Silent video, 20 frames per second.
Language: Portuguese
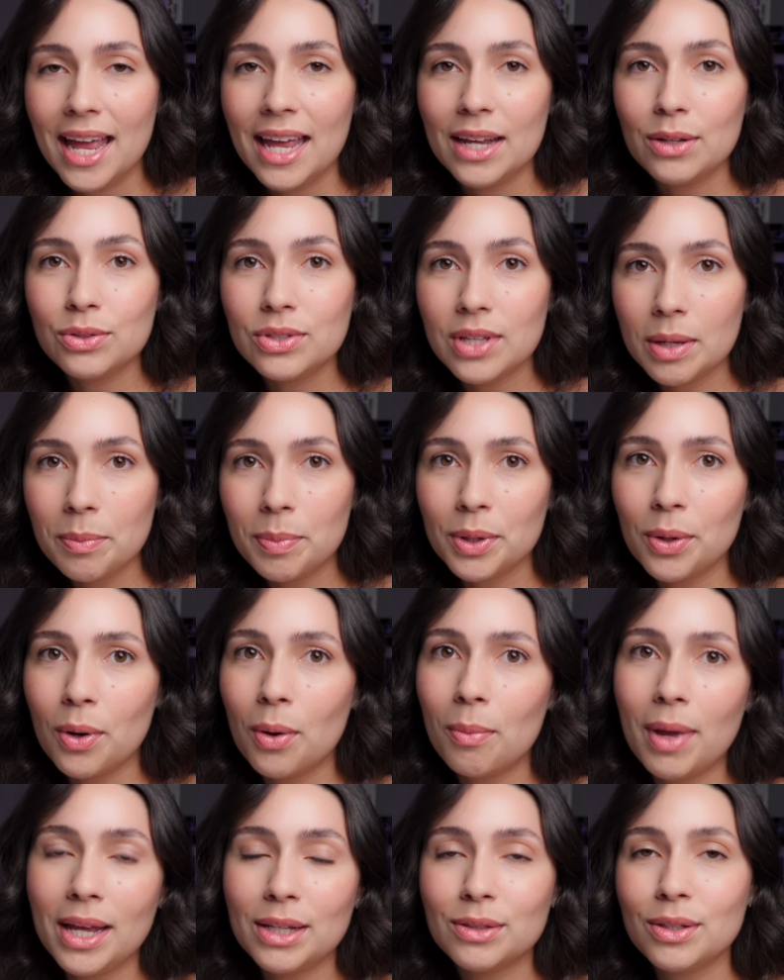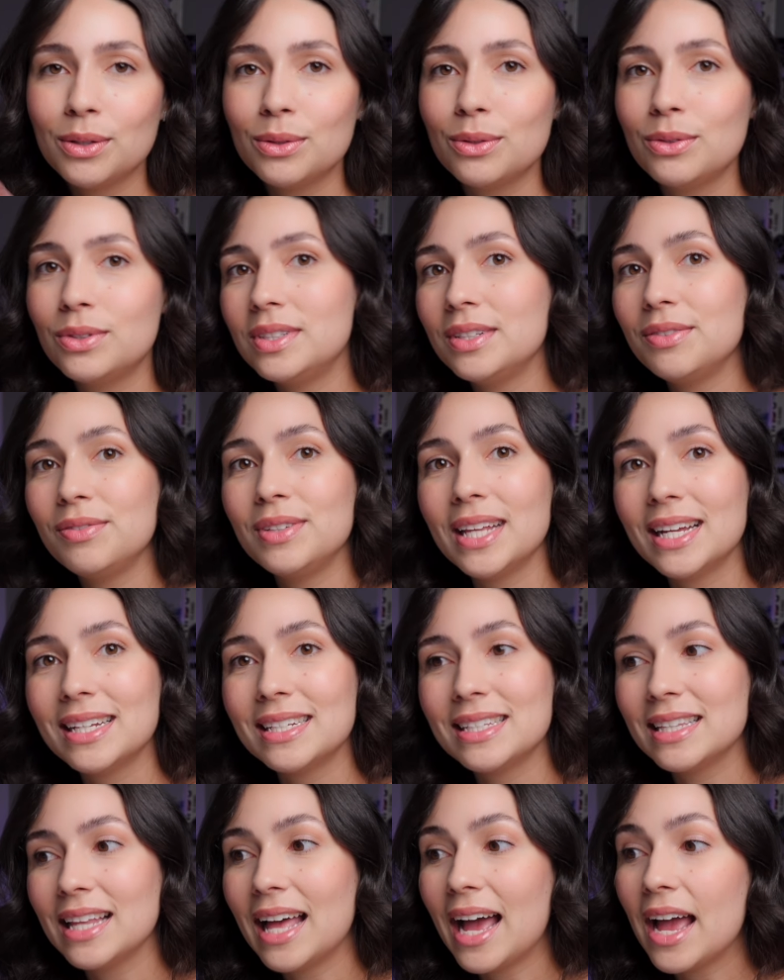Eu sempre comento, inclusive
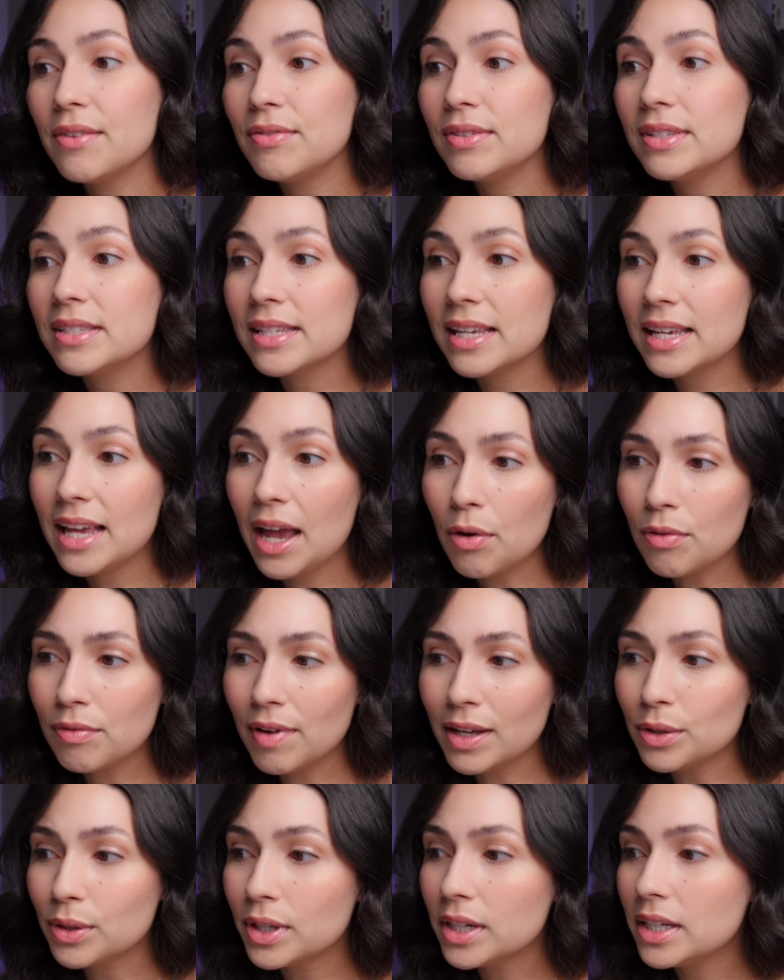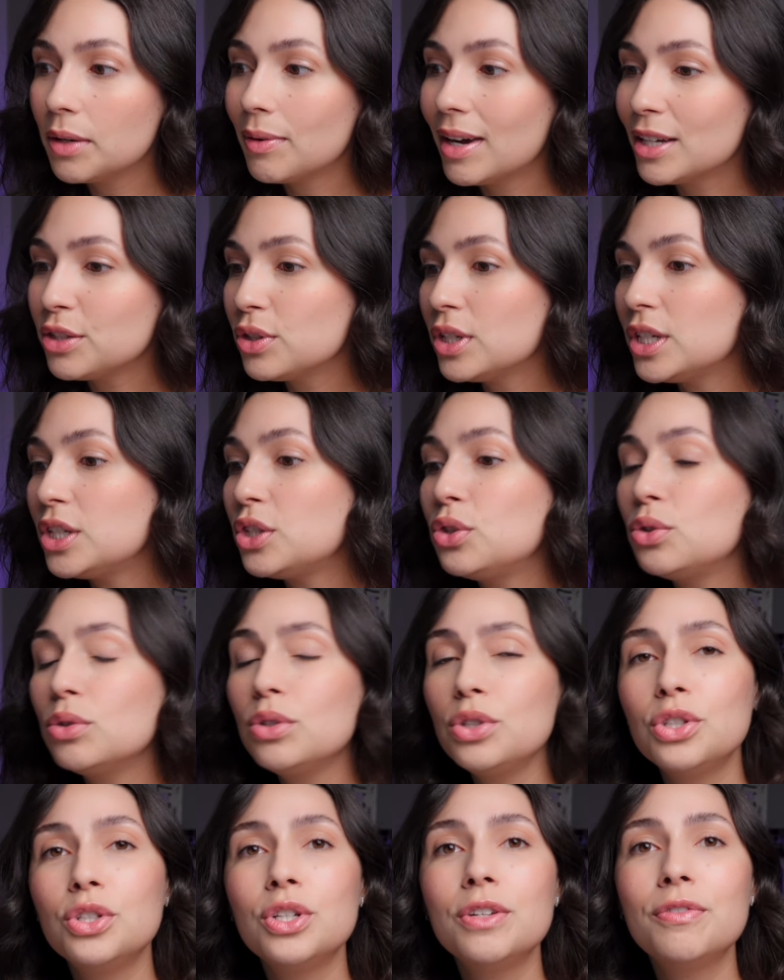nas lives, que é um valor que eu acho que
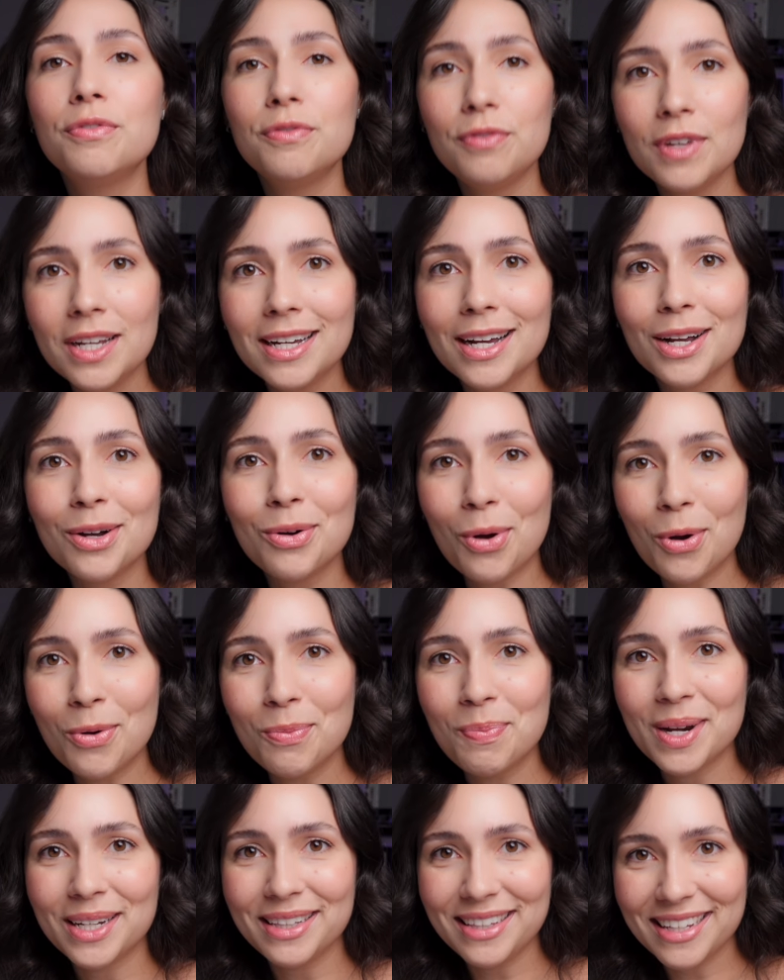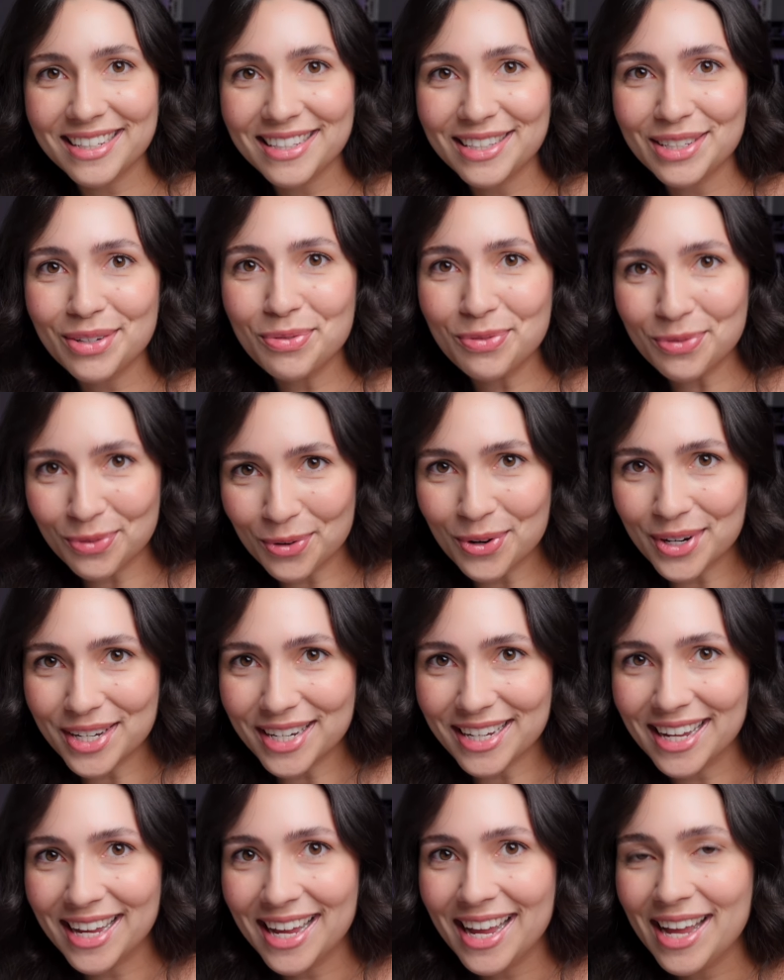justifica a compra desse
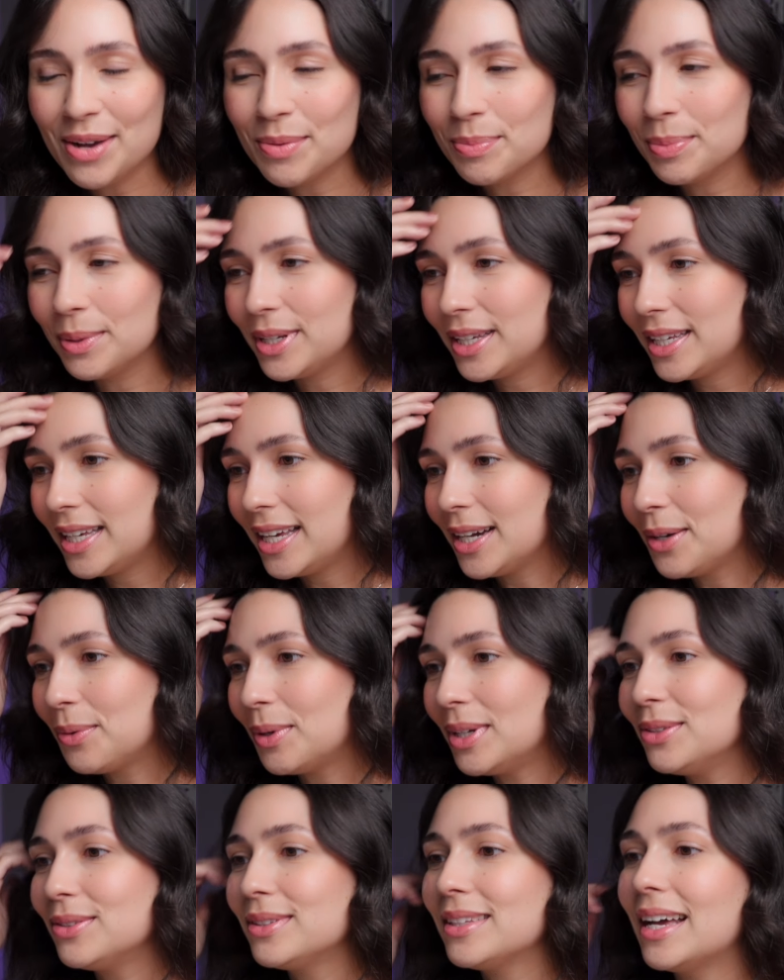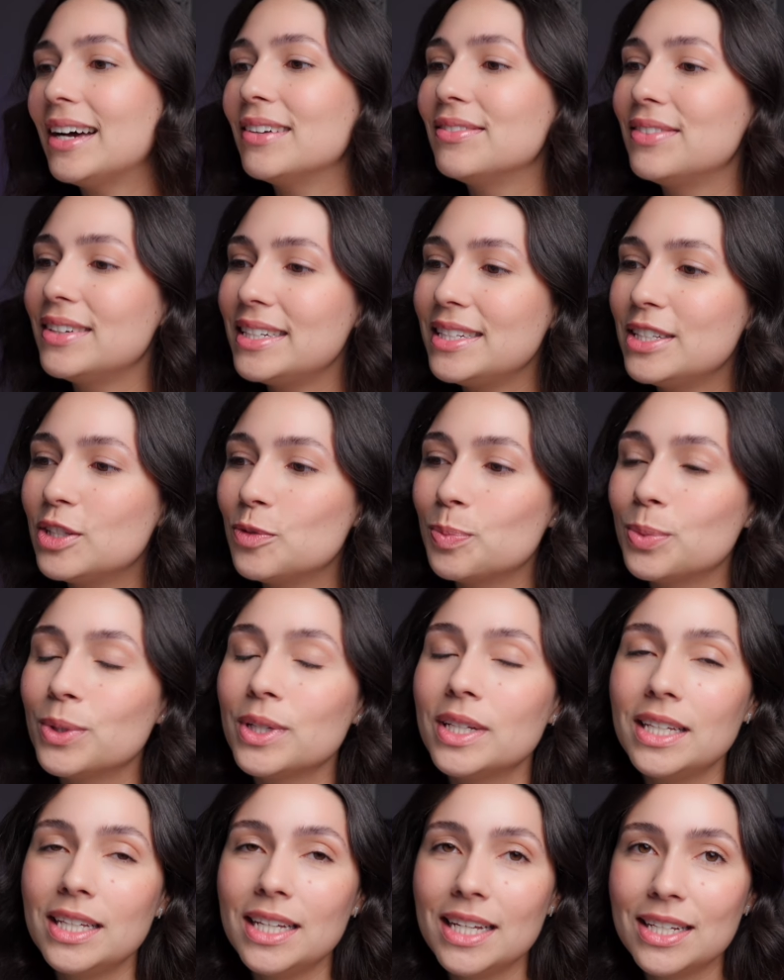fone, porque quando tava antes
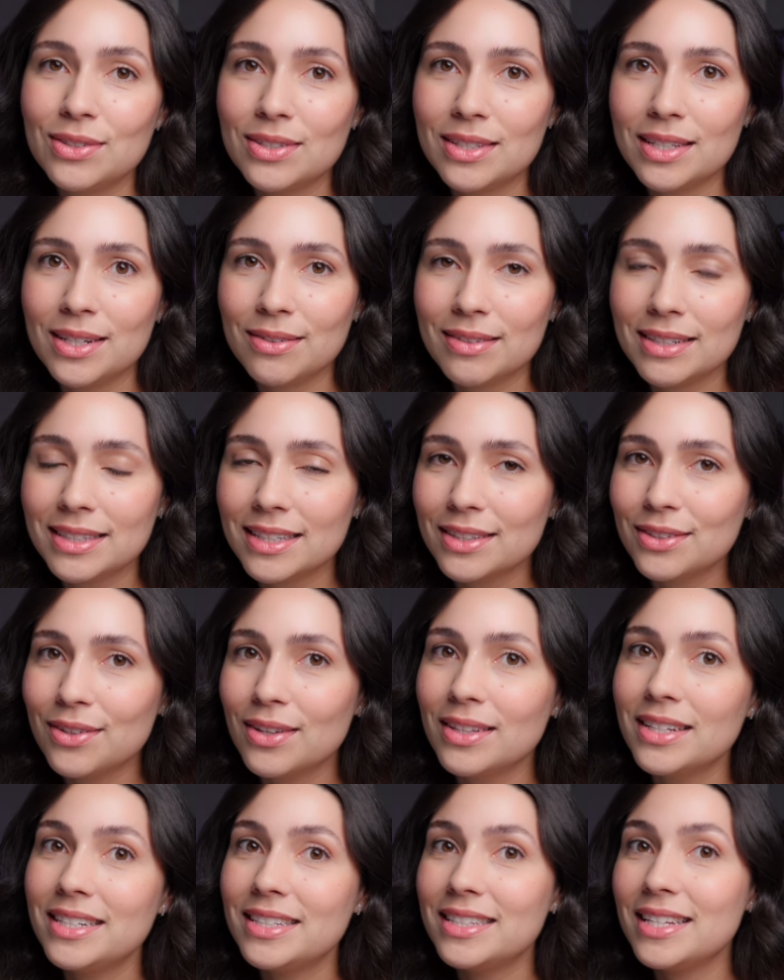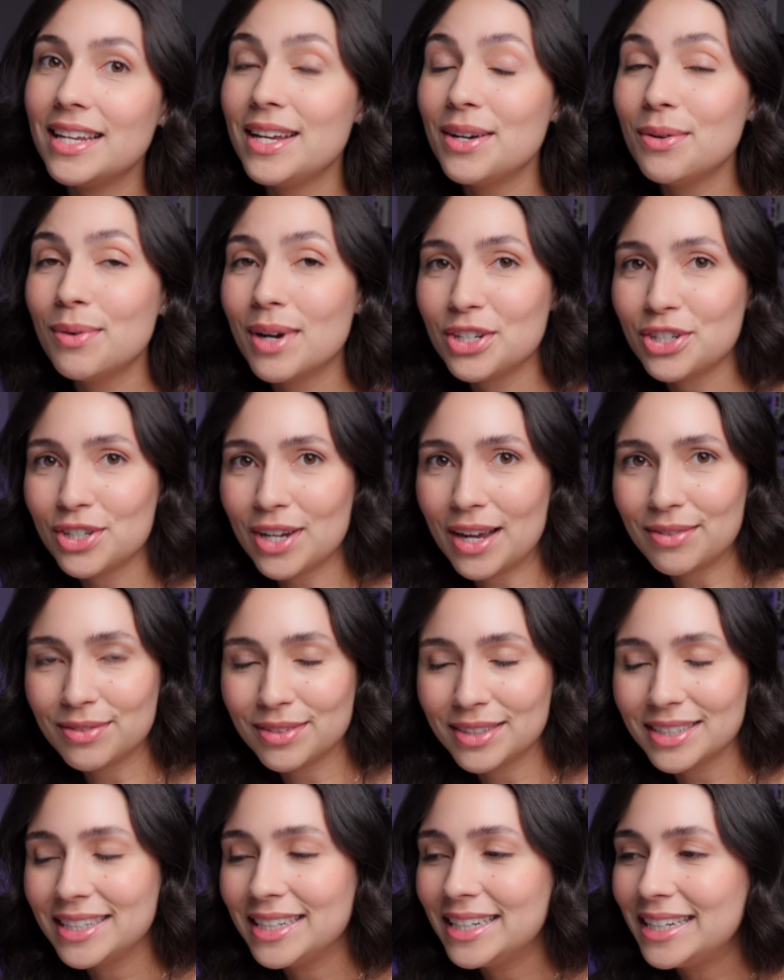por 550 dólares, eu
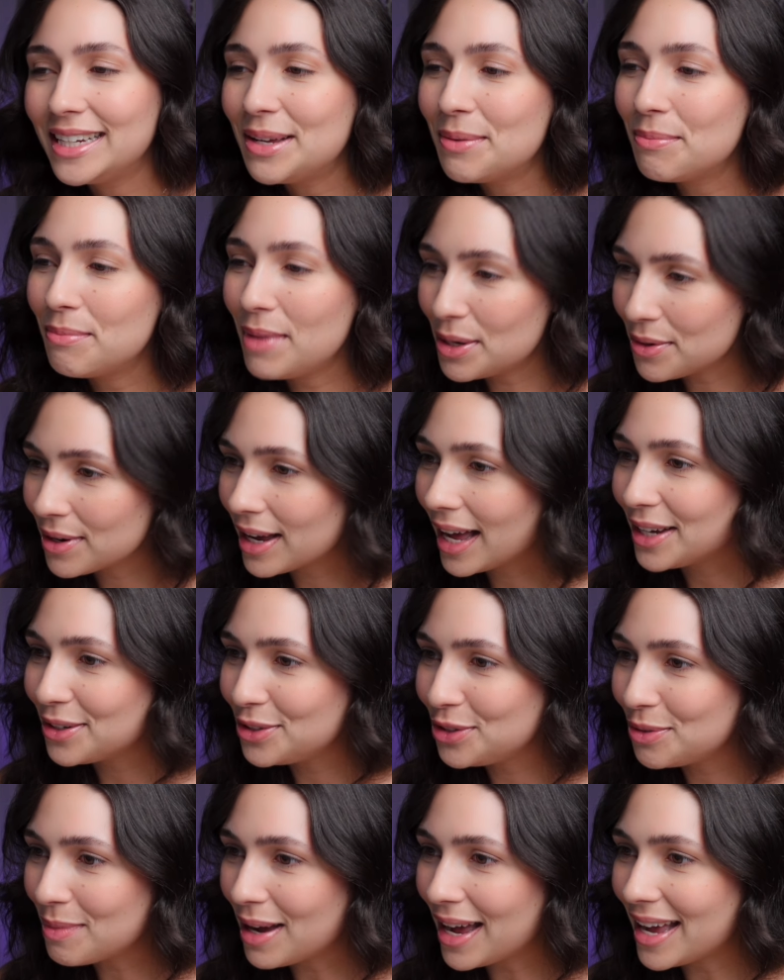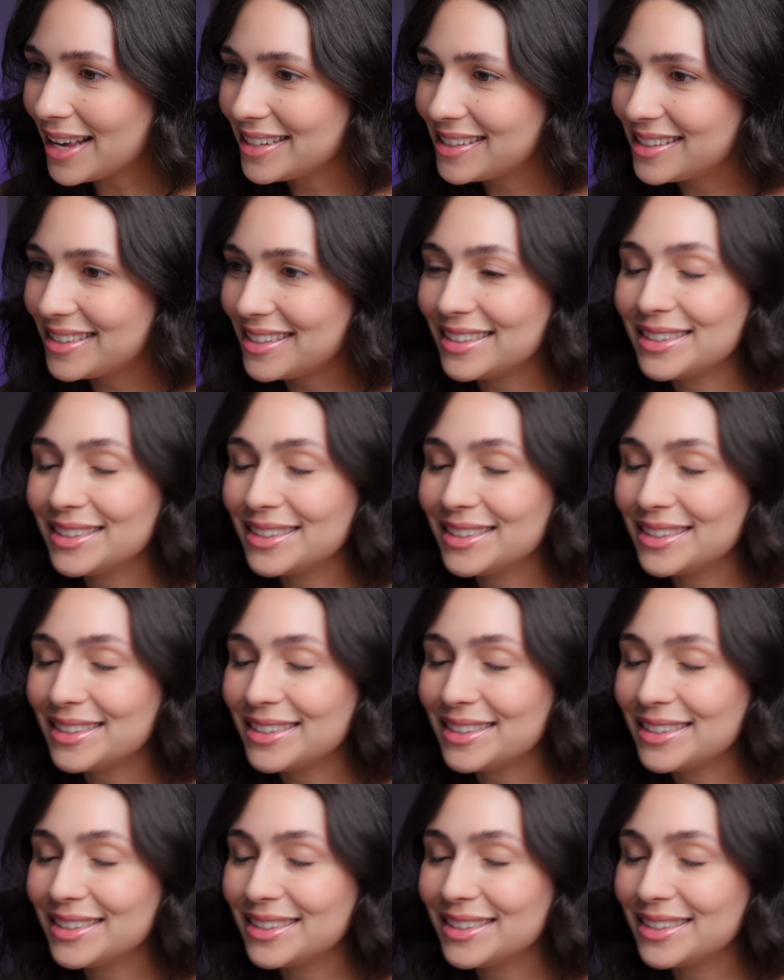achava meio caro demais.